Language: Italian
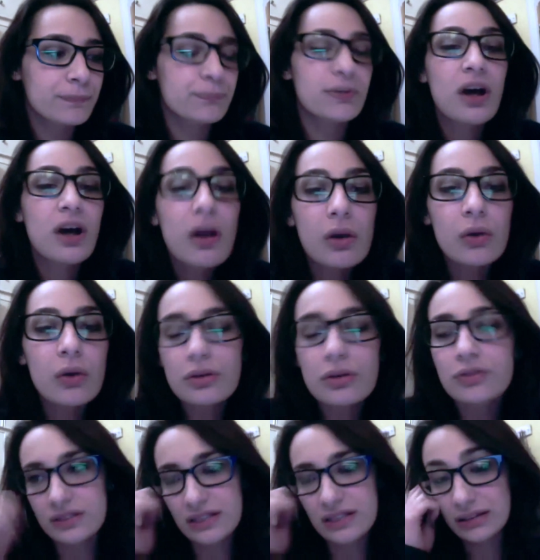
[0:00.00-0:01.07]
però loro
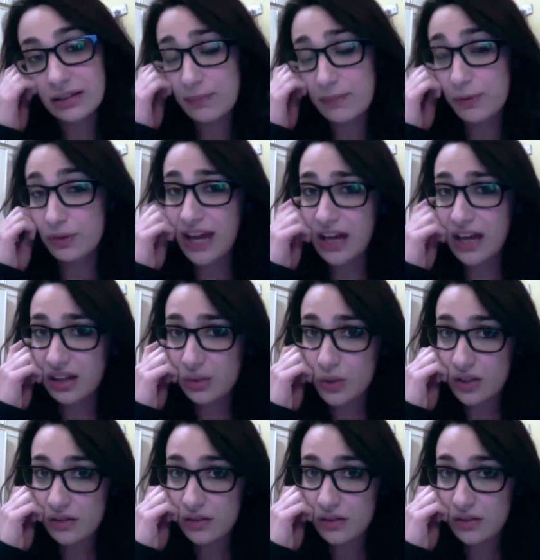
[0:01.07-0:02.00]
sono stati dei pionieri in